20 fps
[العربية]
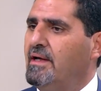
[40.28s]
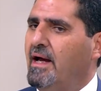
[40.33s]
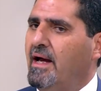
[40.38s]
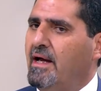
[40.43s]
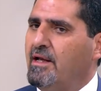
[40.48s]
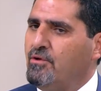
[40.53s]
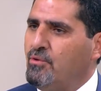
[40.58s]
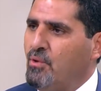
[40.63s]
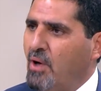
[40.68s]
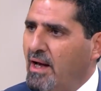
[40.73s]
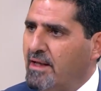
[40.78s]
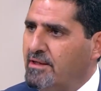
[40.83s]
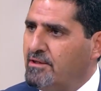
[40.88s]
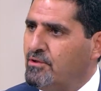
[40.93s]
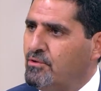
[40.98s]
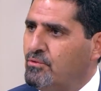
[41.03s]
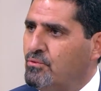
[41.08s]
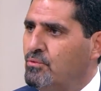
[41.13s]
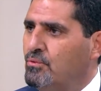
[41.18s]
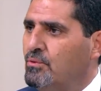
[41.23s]
أن
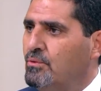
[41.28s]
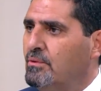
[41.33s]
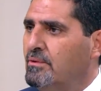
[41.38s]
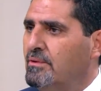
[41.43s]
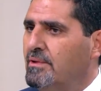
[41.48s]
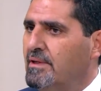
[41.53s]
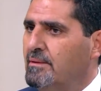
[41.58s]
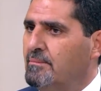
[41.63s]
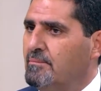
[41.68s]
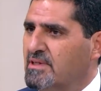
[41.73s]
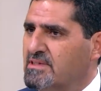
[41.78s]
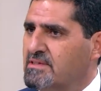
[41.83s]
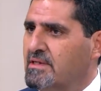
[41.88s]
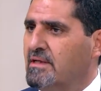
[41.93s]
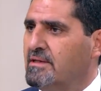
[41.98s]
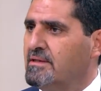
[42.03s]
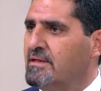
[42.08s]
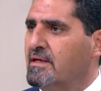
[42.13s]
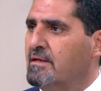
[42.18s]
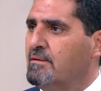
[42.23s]
يحددوا
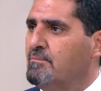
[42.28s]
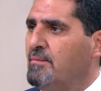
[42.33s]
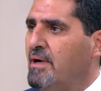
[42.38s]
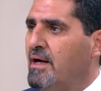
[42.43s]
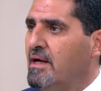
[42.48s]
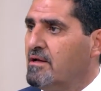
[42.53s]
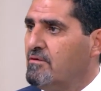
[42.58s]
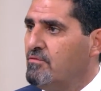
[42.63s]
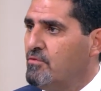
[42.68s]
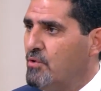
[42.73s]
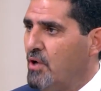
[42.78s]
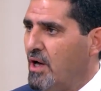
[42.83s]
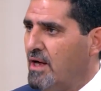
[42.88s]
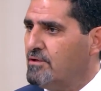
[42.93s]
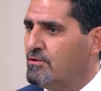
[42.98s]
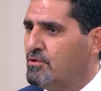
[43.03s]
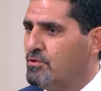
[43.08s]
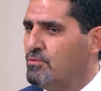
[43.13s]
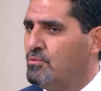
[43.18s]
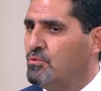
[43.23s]
مصادر المعرفة
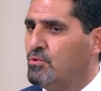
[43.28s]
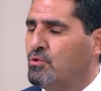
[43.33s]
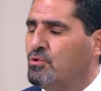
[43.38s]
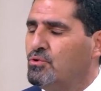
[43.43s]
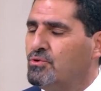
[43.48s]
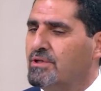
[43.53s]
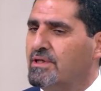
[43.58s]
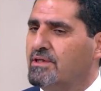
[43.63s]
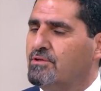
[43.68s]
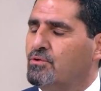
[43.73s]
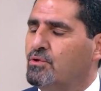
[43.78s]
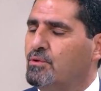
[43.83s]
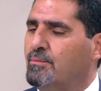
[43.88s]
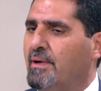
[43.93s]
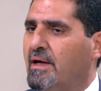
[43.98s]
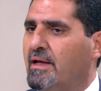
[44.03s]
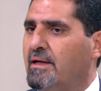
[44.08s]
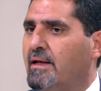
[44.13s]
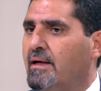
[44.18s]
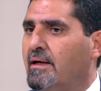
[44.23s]
ويحددوا قدرتهم
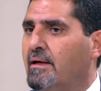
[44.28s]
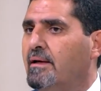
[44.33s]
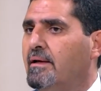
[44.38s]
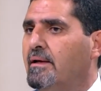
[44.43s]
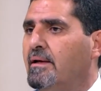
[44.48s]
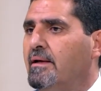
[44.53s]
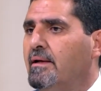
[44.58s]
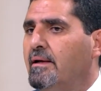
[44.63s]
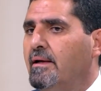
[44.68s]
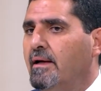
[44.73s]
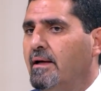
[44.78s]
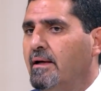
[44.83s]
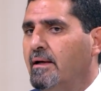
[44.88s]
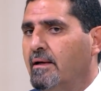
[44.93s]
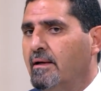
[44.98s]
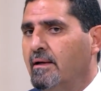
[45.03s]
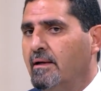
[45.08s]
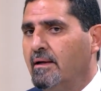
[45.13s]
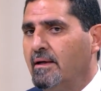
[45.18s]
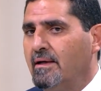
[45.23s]
على
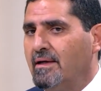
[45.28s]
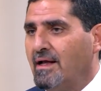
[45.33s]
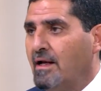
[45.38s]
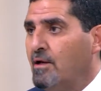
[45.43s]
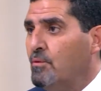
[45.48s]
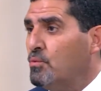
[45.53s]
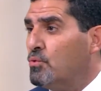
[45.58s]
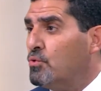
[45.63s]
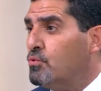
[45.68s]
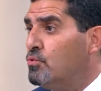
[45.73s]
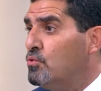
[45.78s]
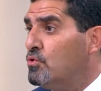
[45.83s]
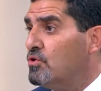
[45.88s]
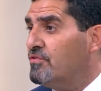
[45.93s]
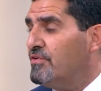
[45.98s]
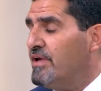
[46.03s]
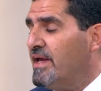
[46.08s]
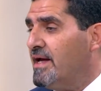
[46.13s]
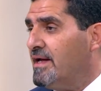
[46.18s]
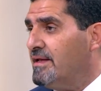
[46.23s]
آه، الوثوق
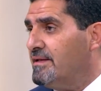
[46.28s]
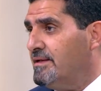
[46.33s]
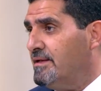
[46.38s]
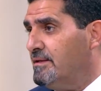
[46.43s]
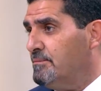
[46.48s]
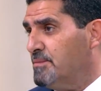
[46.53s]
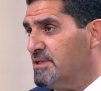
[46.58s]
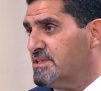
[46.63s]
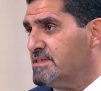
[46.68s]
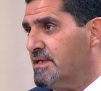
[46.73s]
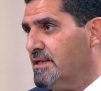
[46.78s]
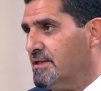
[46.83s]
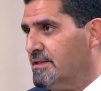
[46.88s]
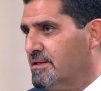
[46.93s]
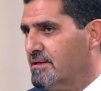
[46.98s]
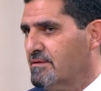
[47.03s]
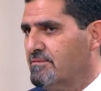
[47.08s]
في هذه المصادر